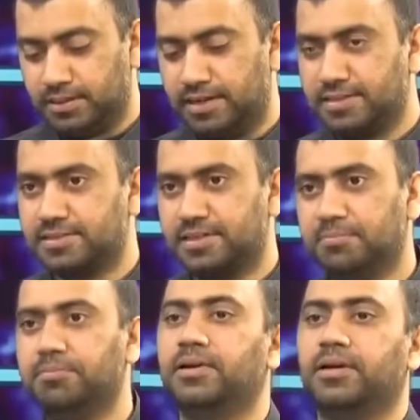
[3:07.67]

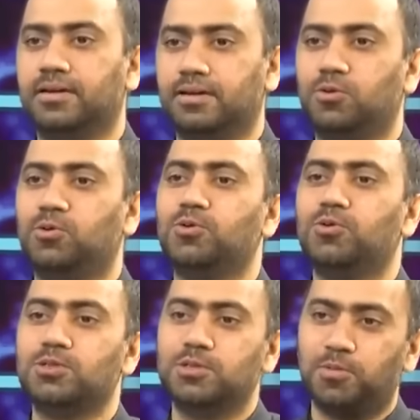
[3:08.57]
लैंडस्केप में कौन
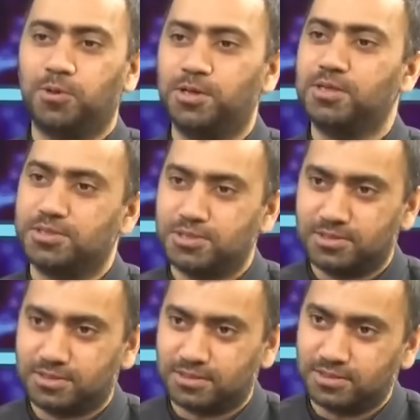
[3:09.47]
कौन से
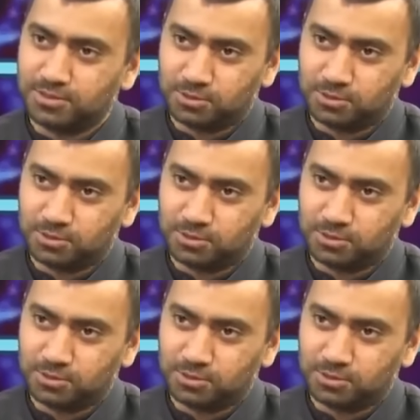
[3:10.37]
पॉलिटिशियंस